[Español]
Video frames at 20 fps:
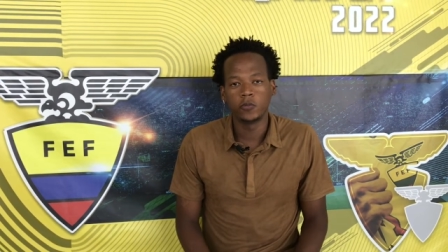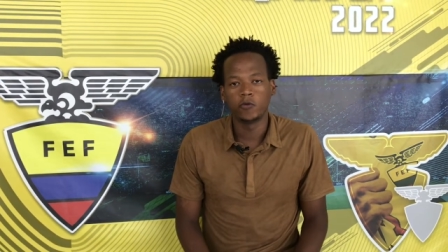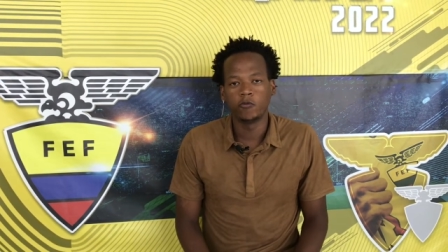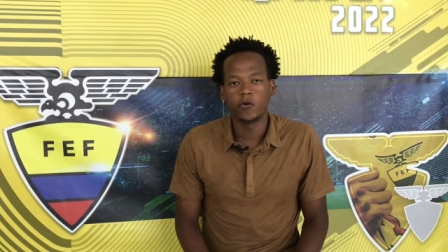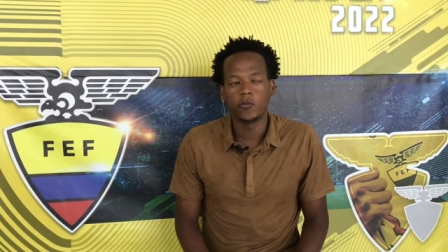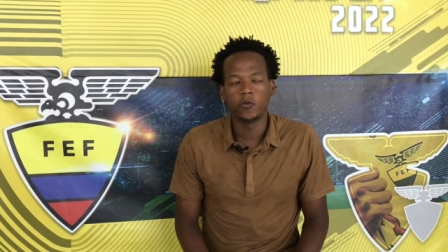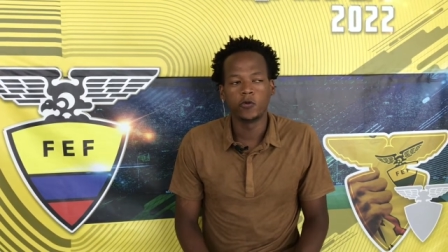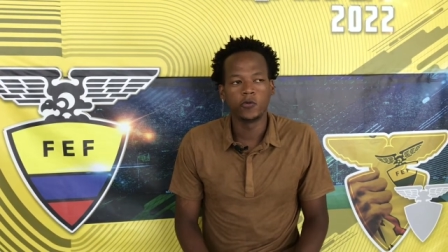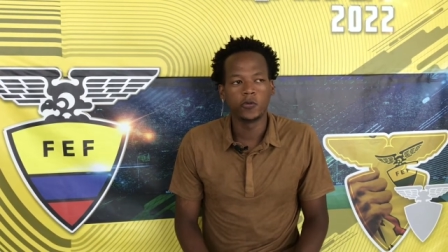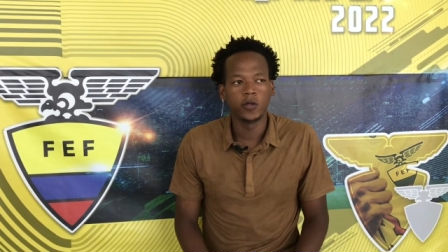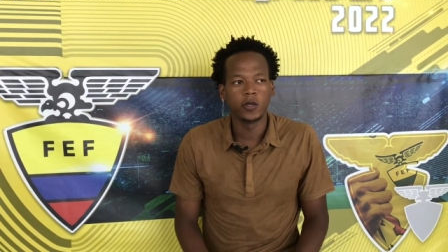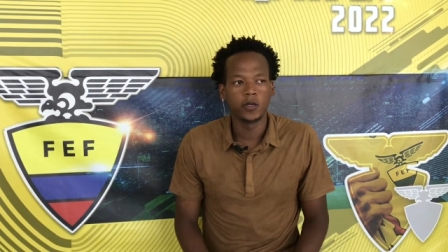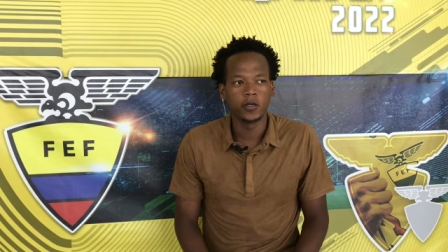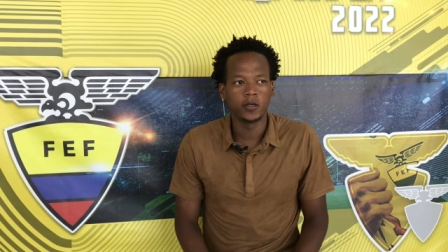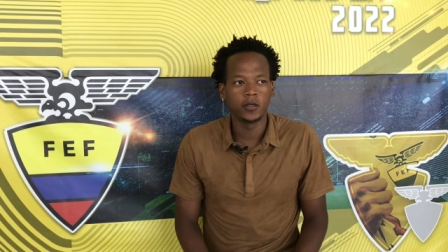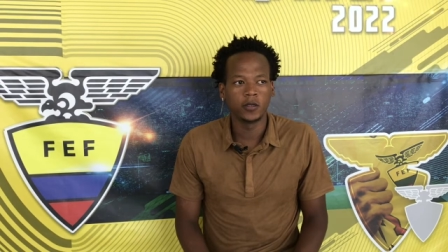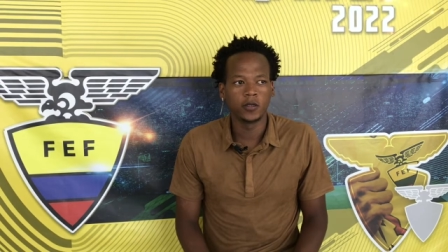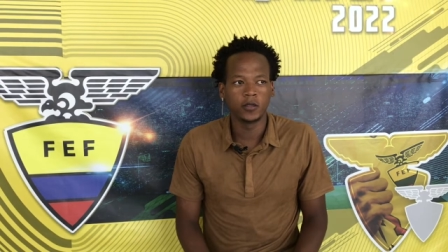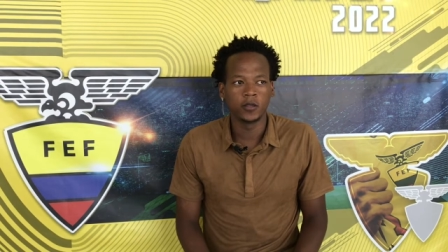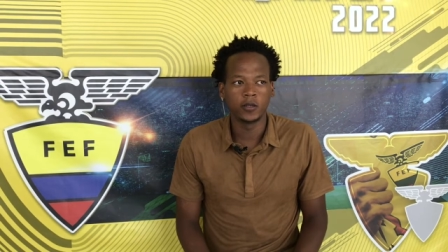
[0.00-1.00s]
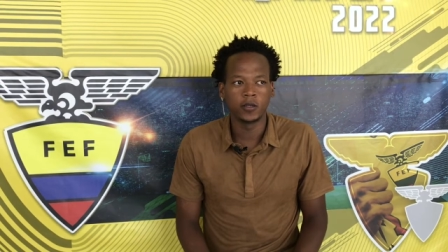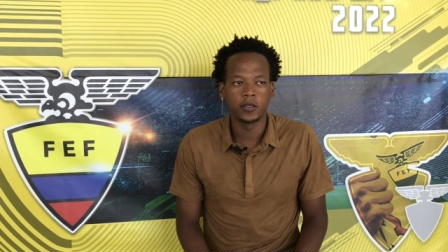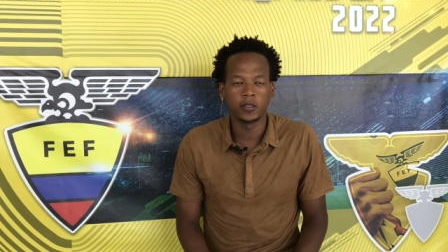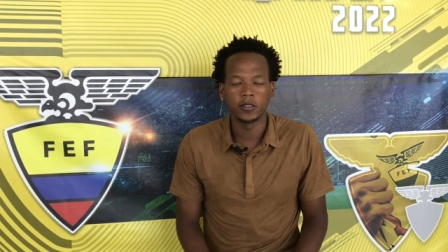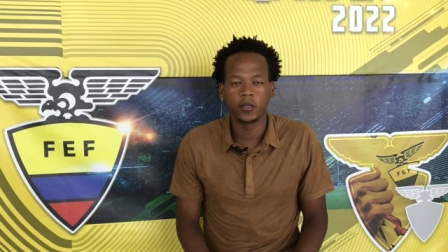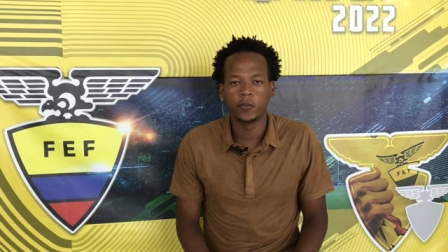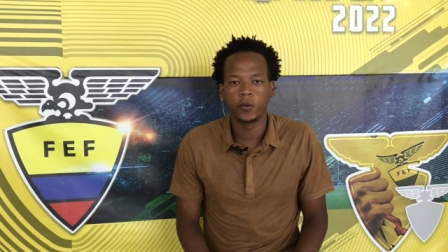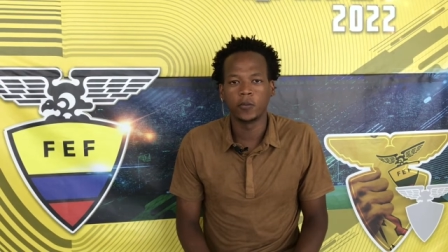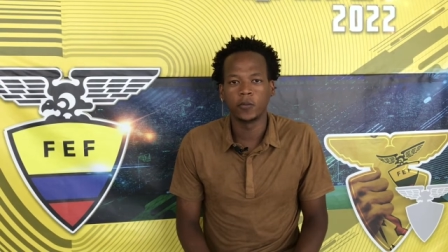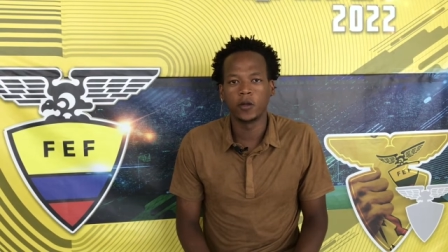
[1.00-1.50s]
me fue muy bien en
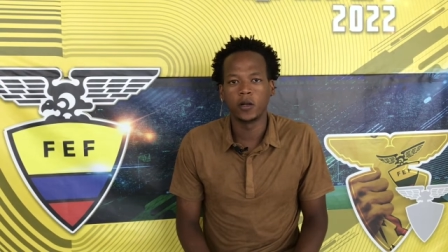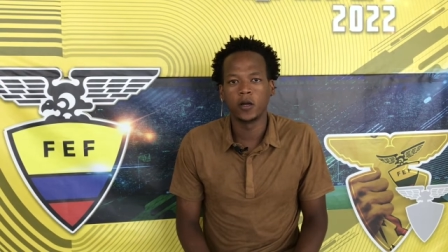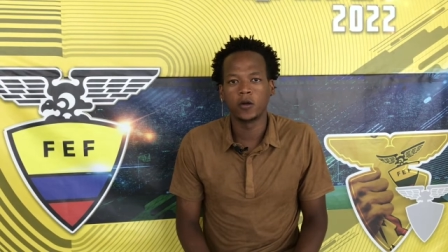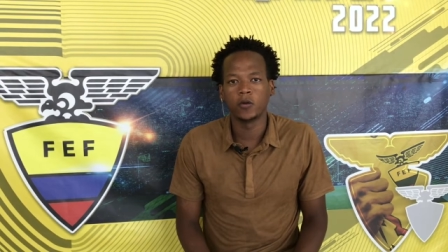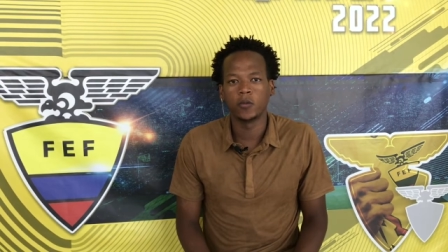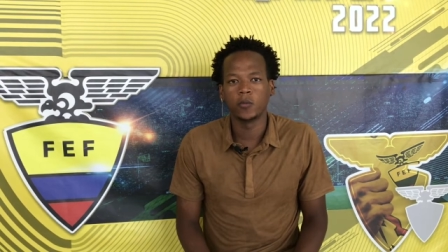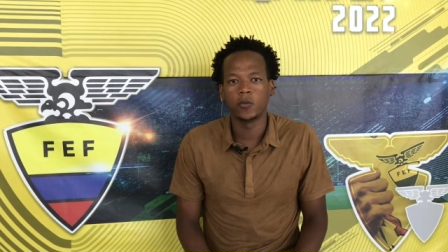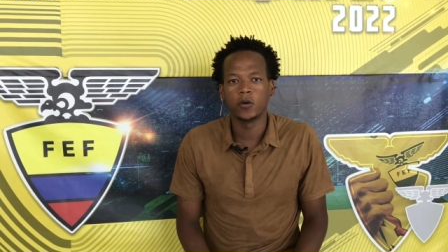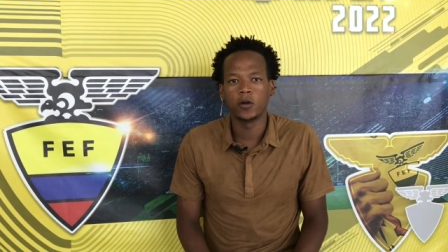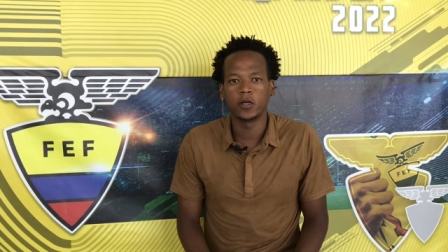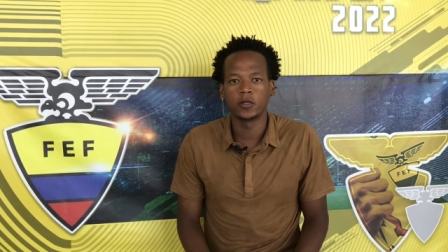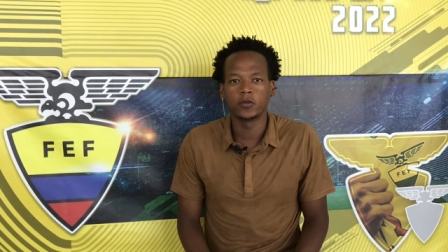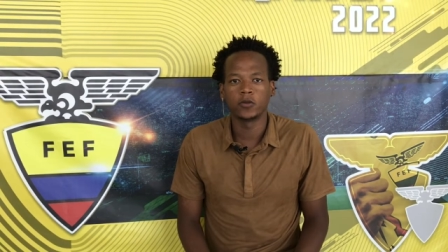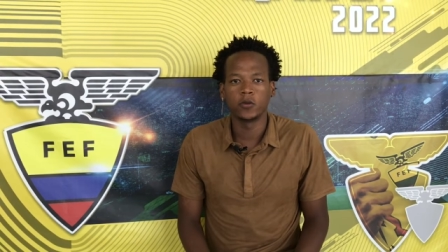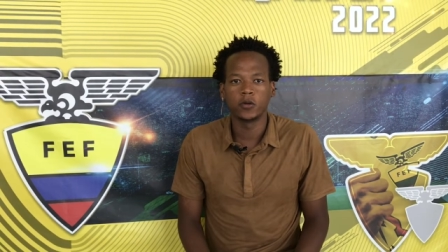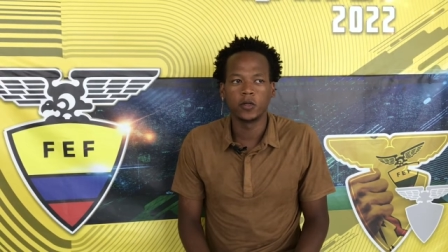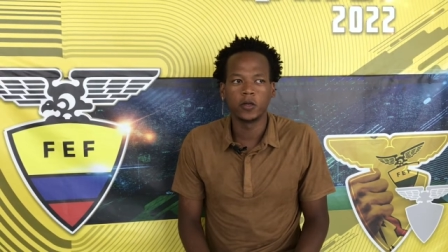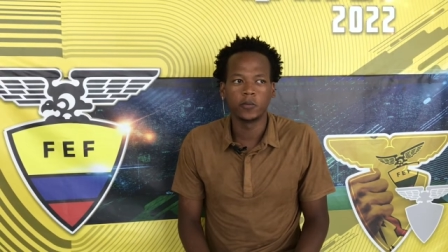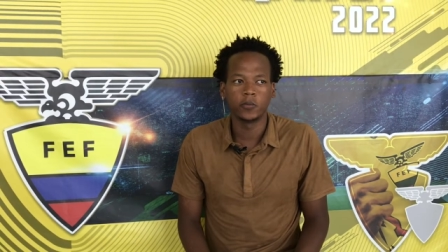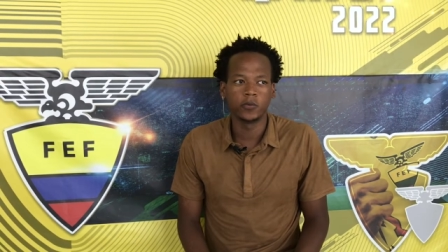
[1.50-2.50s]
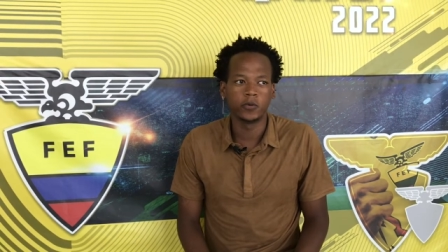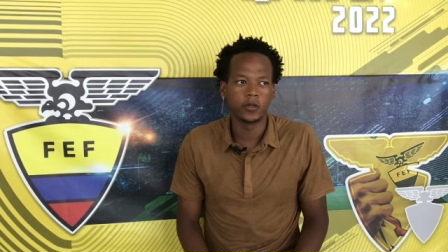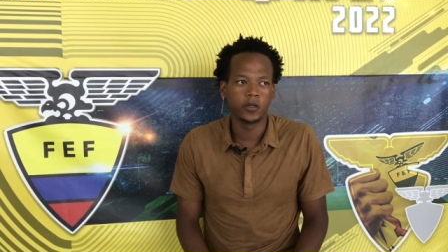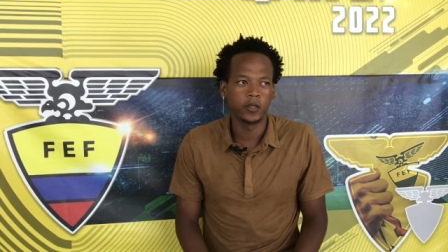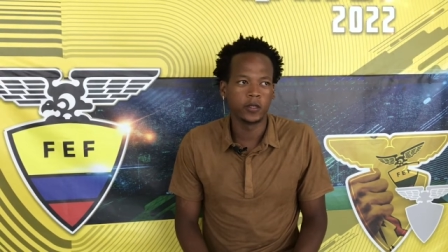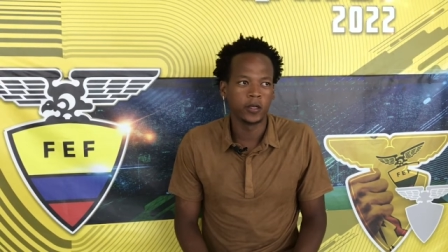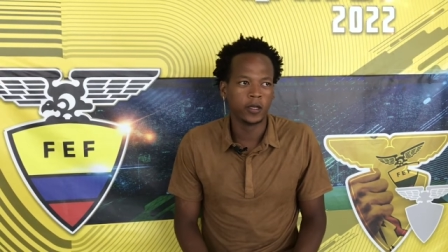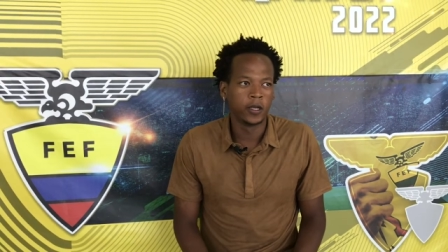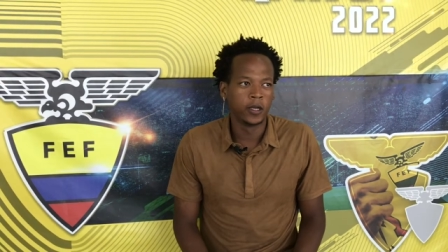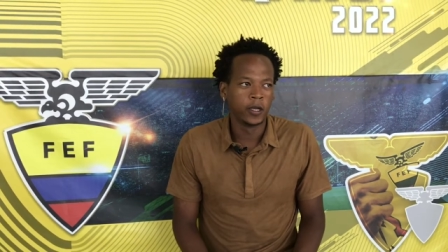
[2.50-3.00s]
esa primera convocatoria,
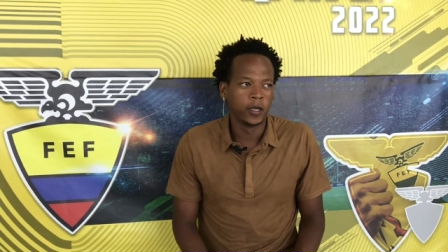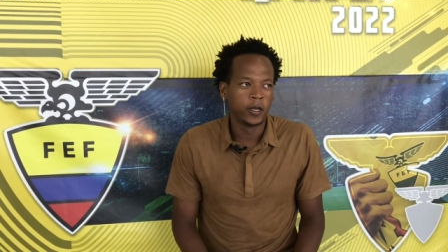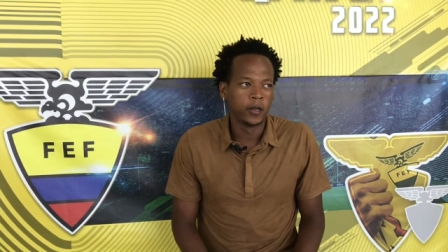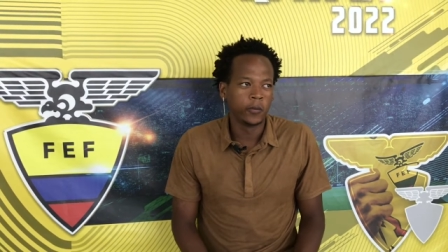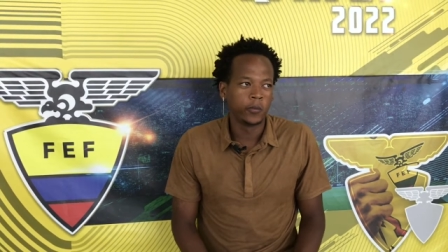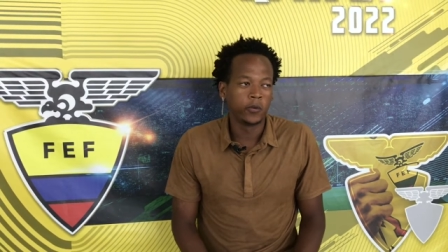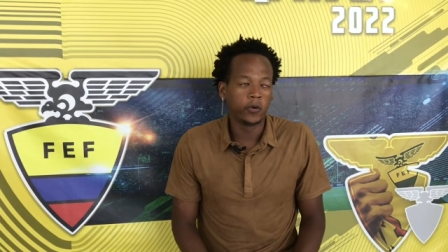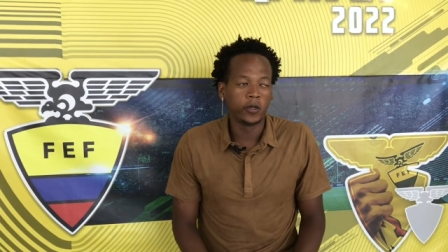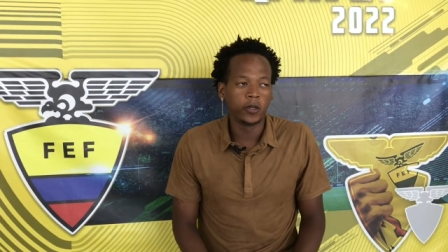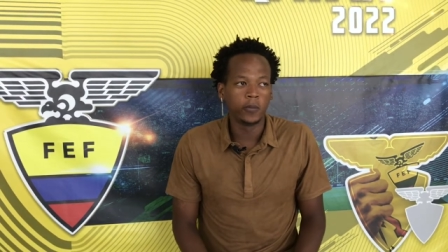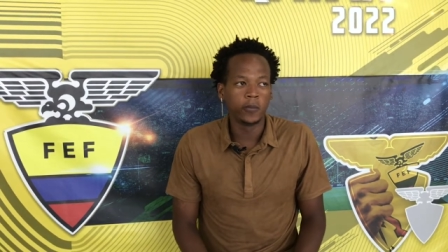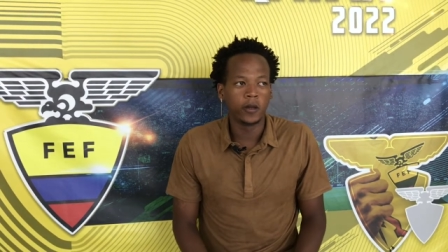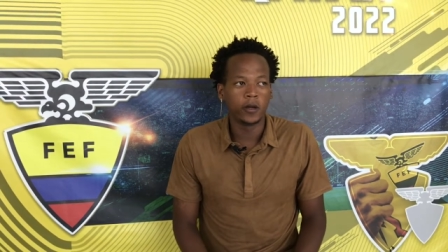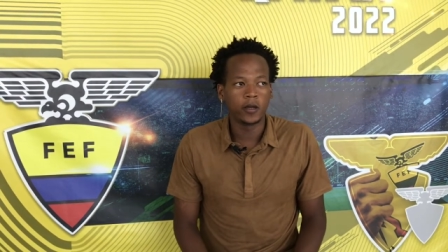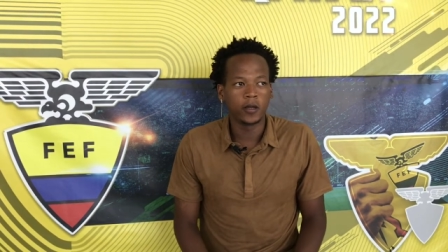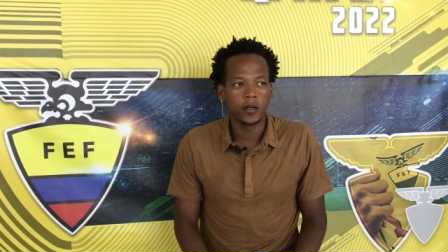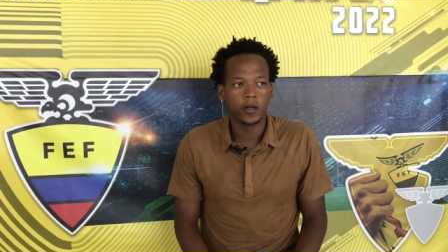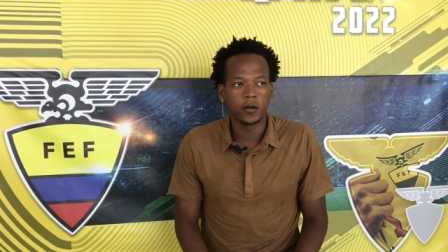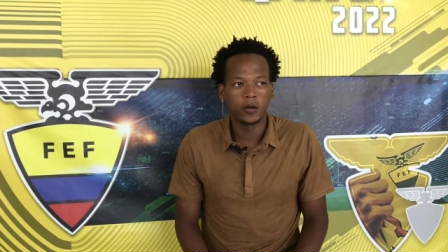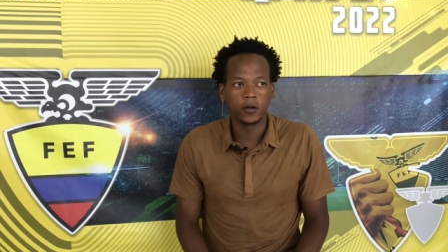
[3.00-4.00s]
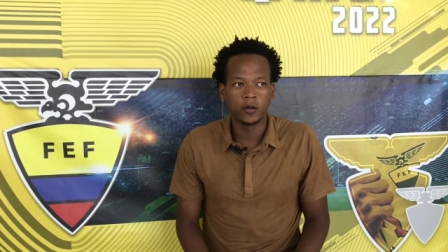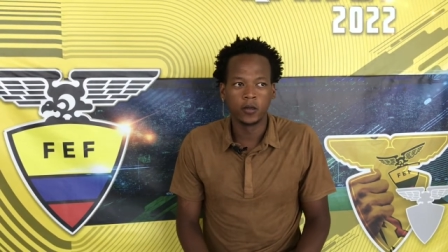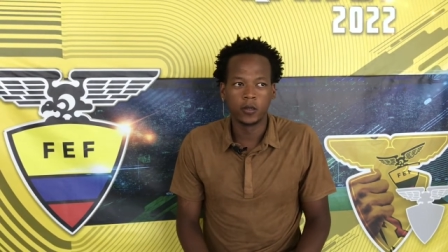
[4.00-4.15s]
pude, pude marcar